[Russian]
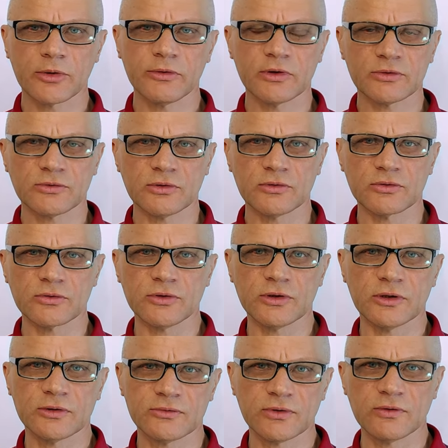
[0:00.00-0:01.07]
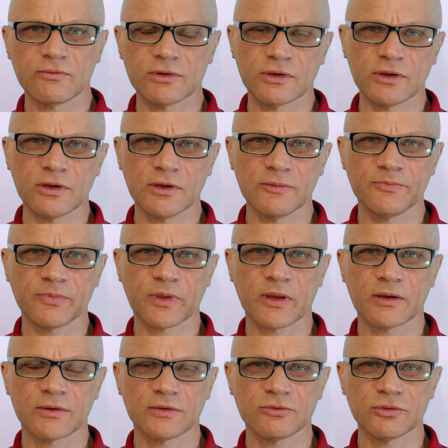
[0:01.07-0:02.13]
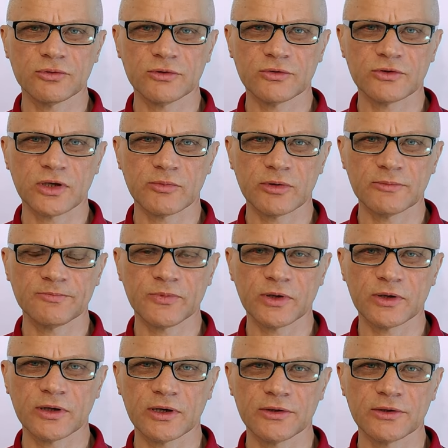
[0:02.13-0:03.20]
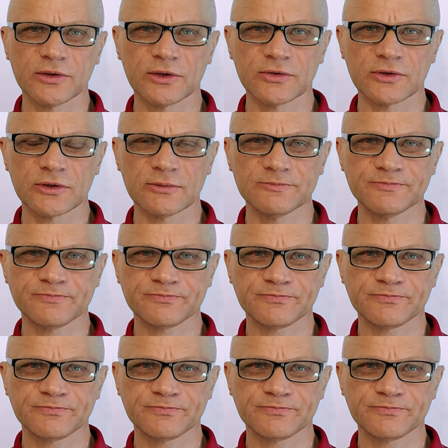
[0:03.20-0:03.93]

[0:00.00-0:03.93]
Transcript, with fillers: приветствую, друзья, с вами Виталий. Сегодня у нас тема такая интересная.